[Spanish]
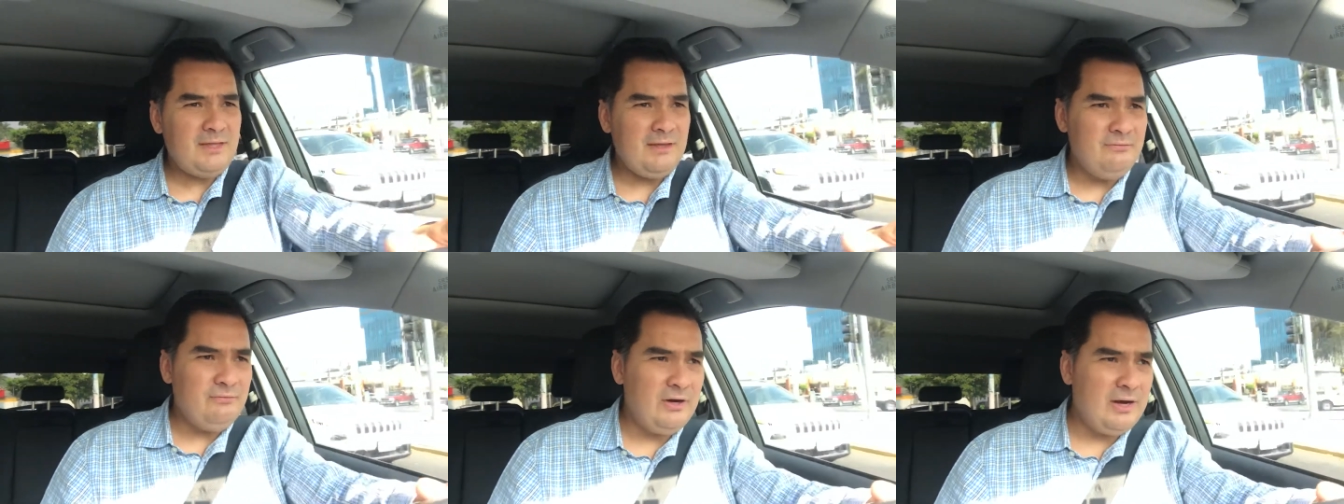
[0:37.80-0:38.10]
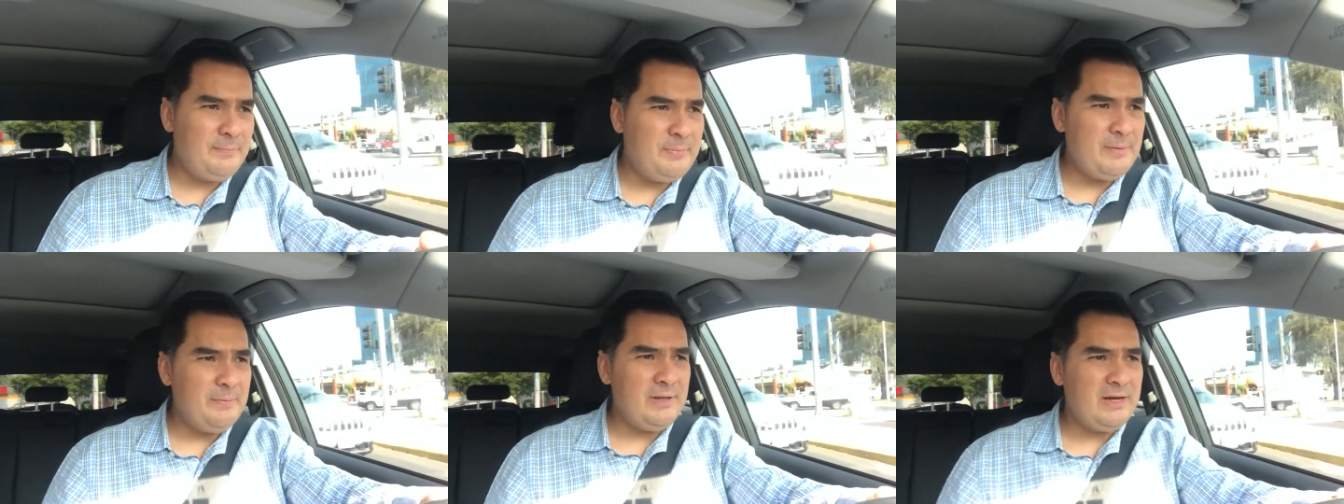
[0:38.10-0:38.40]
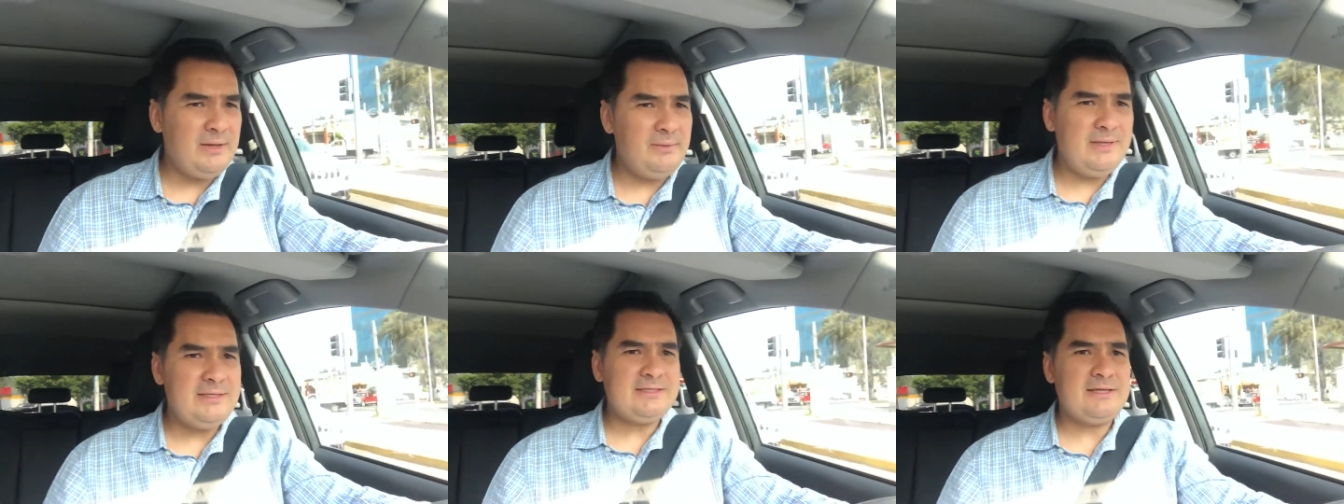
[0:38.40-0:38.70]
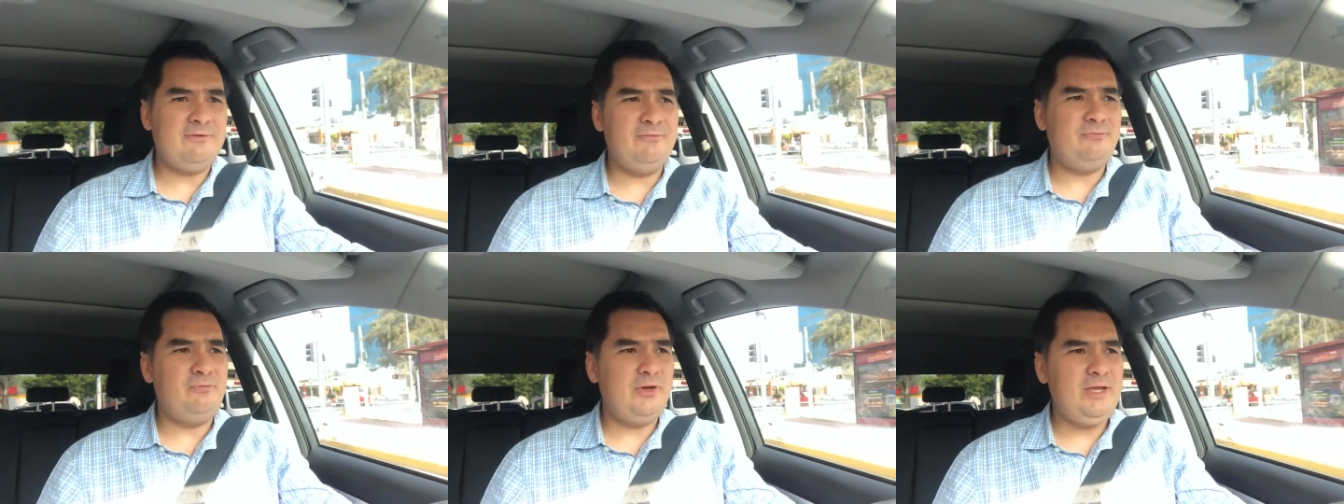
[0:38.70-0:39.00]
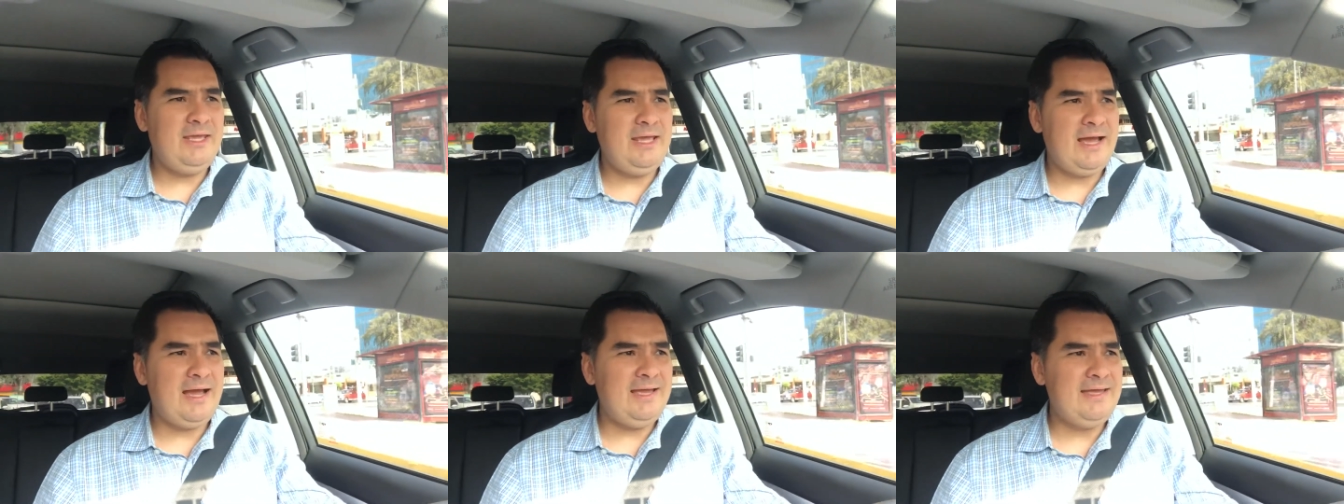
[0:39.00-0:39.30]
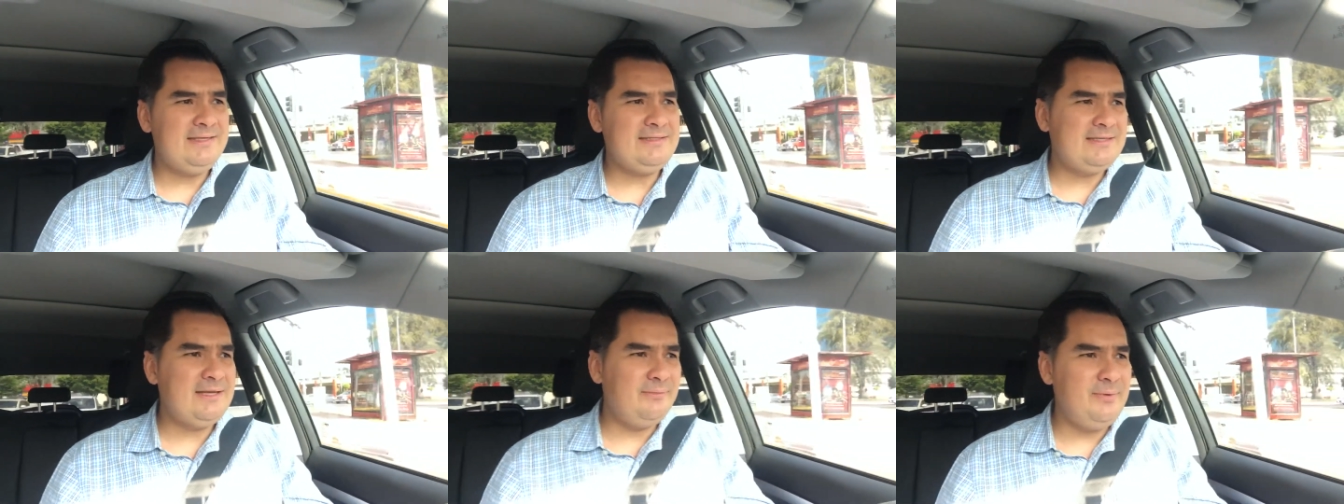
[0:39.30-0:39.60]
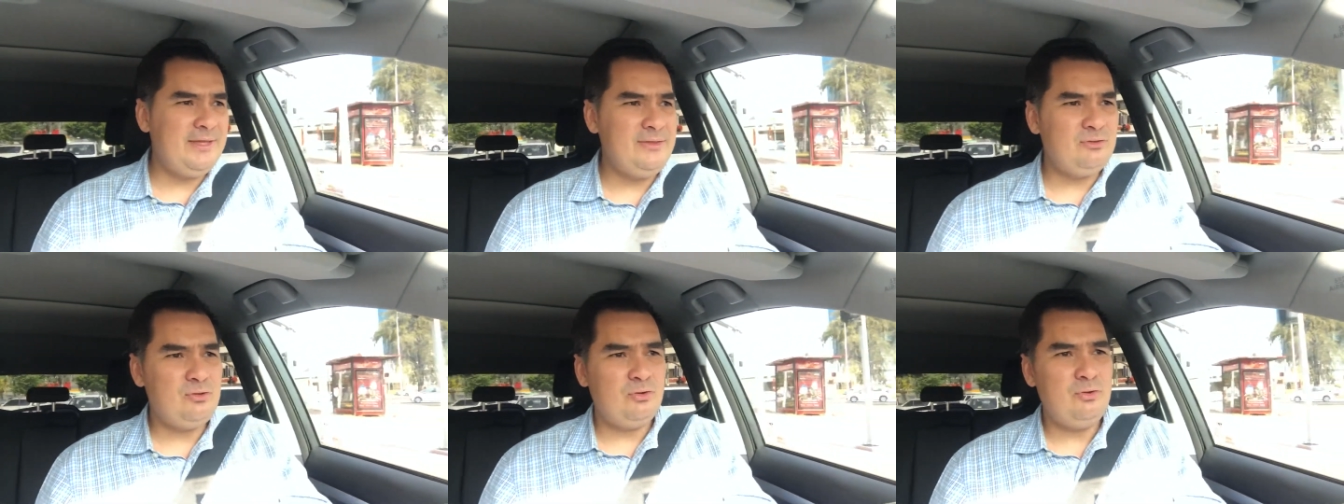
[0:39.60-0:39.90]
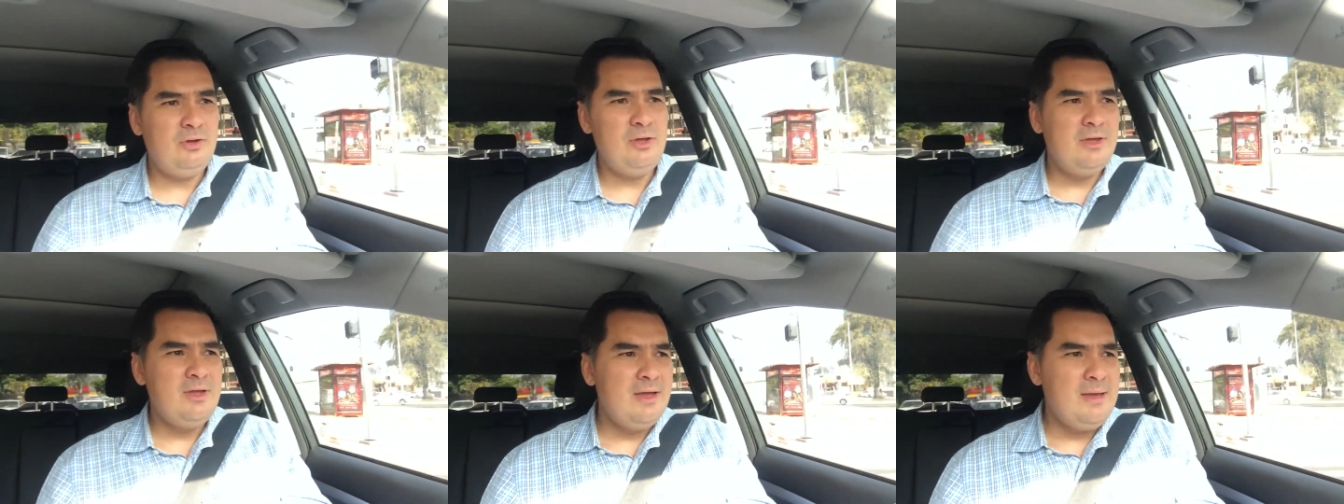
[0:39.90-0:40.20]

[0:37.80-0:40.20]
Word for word: Fue la primera vez que fui a ese evento,